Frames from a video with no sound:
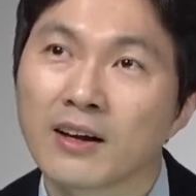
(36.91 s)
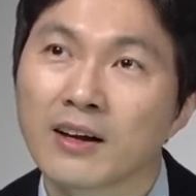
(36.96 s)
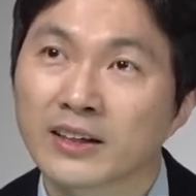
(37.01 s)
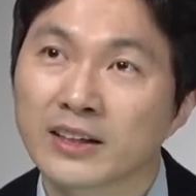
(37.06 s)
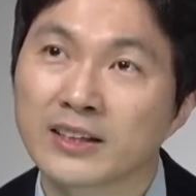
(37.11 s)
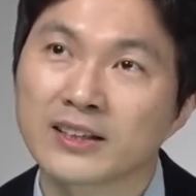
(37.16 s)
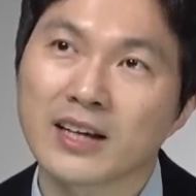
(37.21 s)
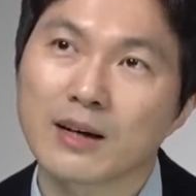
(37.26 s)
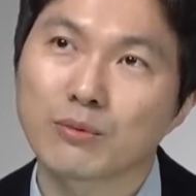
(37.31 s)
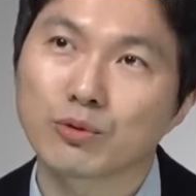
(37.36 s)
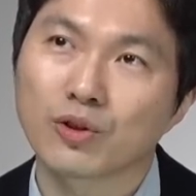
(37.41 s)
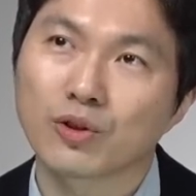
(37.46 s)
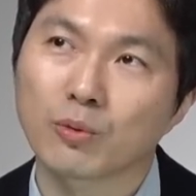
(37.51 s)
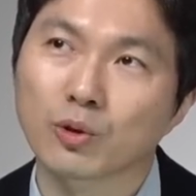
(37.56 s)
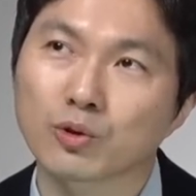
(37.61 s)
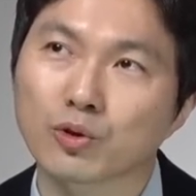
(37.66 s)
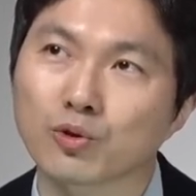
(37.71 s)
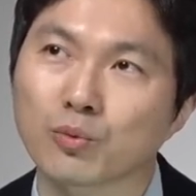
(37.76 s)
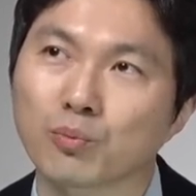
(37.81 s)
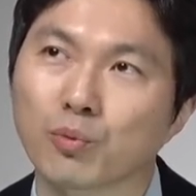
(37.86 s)
기사부터
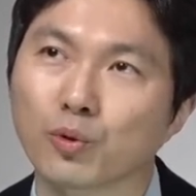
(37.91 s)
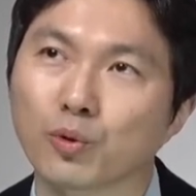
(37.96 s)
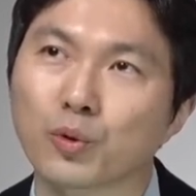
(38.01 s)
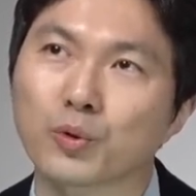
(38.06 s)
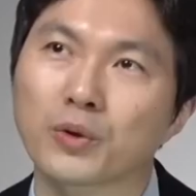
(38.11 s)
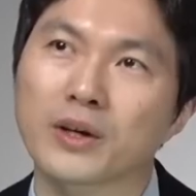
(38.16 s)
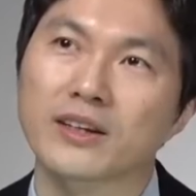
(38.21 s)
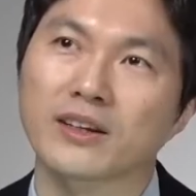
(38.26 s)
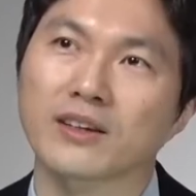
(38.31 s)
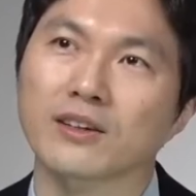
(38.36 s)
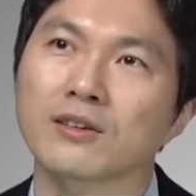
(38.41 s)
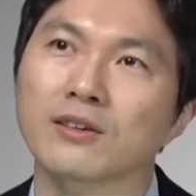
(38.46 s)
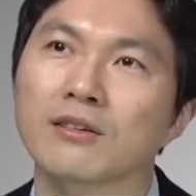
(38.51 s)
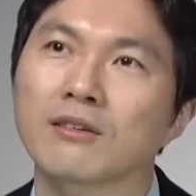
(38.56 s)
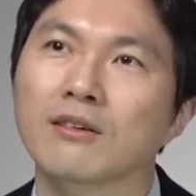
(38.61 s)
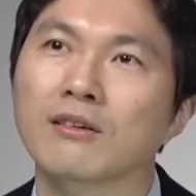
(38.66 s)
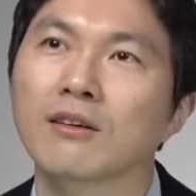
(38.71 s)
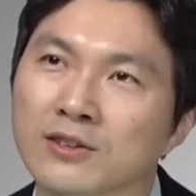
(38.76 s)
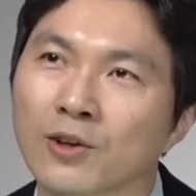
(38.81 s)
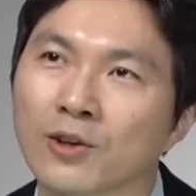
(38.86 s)
먼저 좀 보도록 할게요.
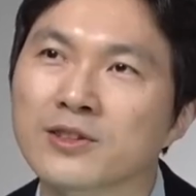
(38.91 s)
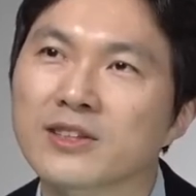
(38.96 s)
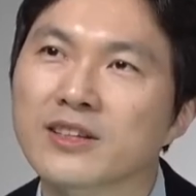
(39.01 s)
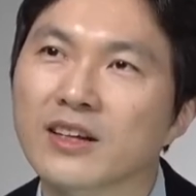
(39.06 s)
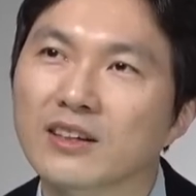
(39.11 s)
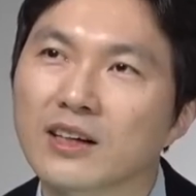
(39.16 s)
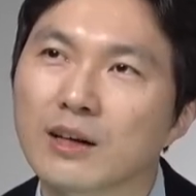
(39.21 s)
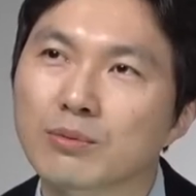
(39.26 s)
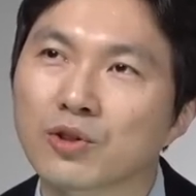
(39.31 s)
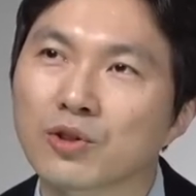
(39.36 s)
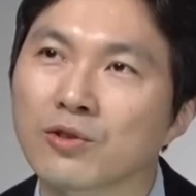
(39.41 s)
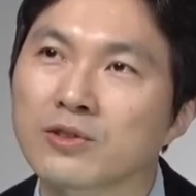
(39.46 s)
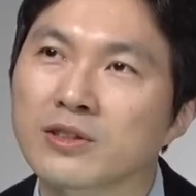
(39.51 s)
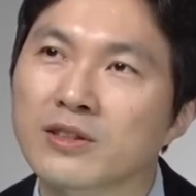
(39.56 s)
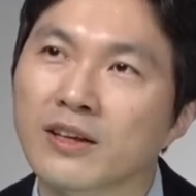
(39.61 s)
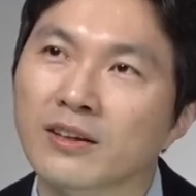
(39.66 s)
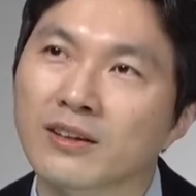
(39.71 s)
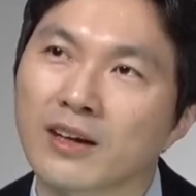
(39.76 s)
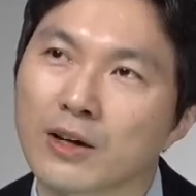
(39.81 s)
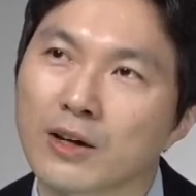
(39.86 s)
전세값
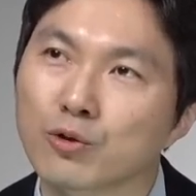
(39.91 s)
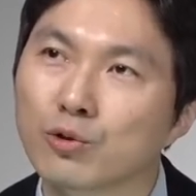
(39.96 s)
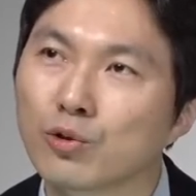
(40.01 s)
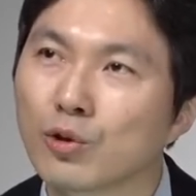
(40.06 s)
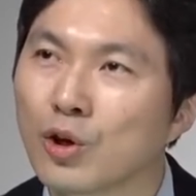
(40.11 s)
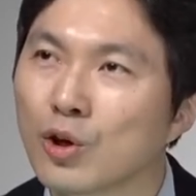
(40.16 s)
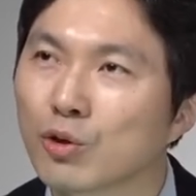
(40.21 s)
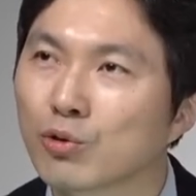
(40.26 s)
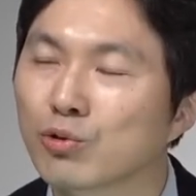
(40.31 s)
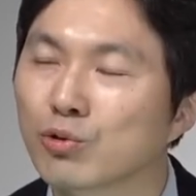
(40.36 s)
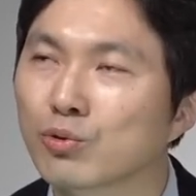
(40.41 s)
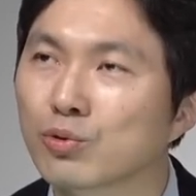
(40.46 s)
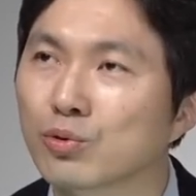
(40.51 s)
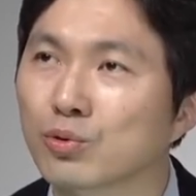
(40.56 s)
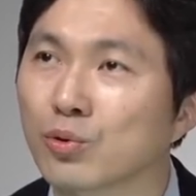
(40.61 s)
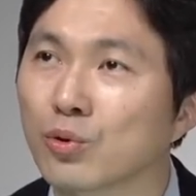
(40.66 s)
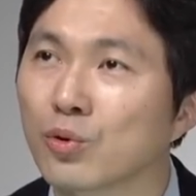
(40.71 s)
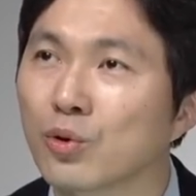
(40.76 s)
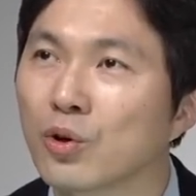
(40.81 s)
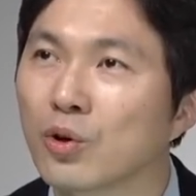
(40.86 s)
전세가율
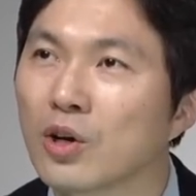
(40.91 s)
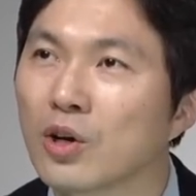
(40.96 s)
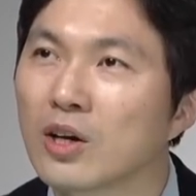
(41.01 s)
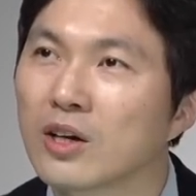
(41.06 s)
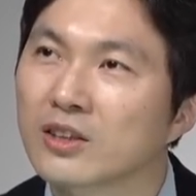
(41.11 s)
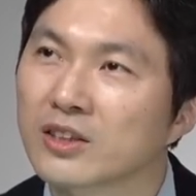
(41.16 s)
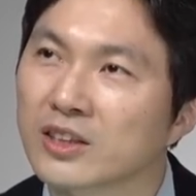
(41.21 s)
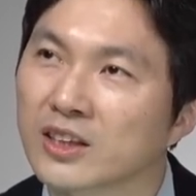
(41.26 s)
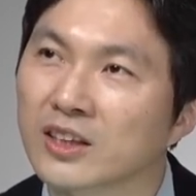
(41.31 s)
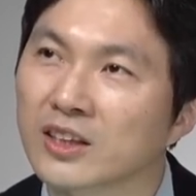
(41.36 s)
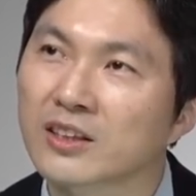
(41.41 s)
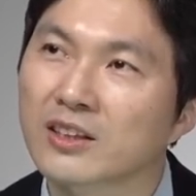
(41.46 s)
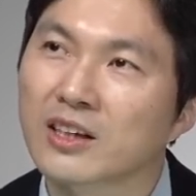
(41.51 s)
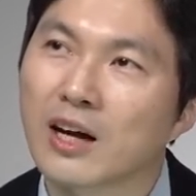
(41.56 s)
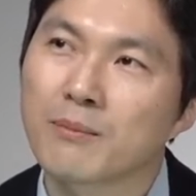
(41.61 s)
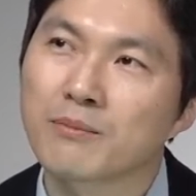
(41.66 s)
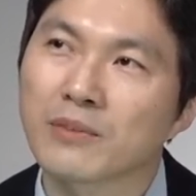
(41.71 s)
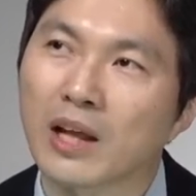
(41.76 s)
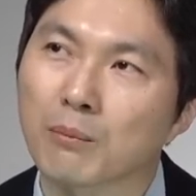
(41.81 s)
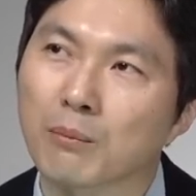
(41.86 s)
뚝뚝,
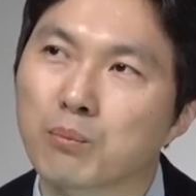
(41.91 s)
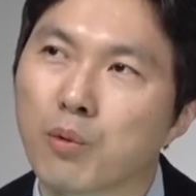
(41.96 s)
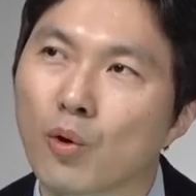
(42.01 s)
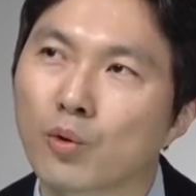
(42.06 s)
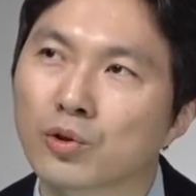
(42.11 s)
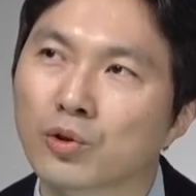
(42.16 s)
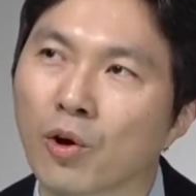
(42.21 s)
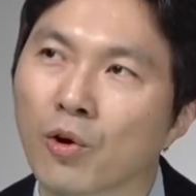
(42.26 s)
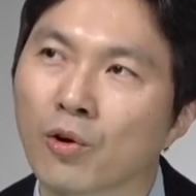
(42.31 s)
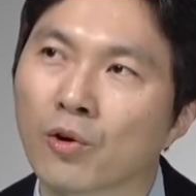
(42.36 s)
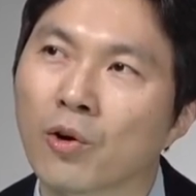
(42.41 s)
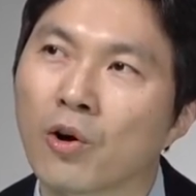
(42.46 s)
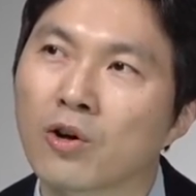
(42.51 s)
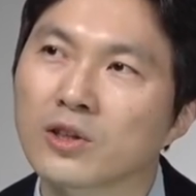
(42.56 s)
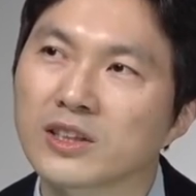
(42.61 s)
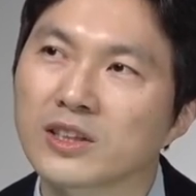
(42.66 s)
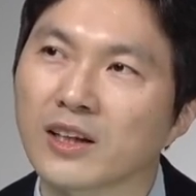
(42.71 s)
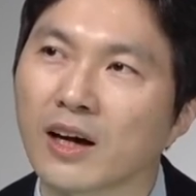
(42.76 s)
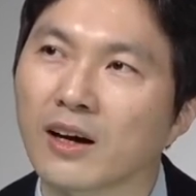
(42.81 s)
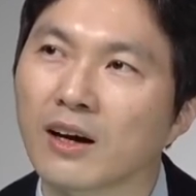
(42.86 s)
집값 낙폭 더
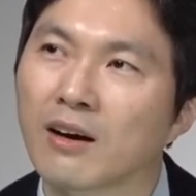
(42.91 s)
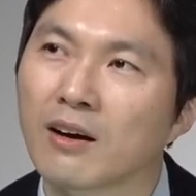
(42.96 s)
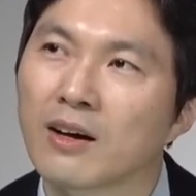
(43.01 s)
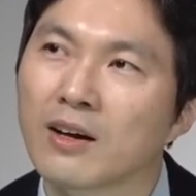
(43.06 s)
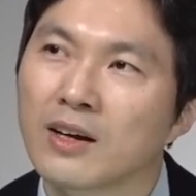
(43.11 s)
커지나.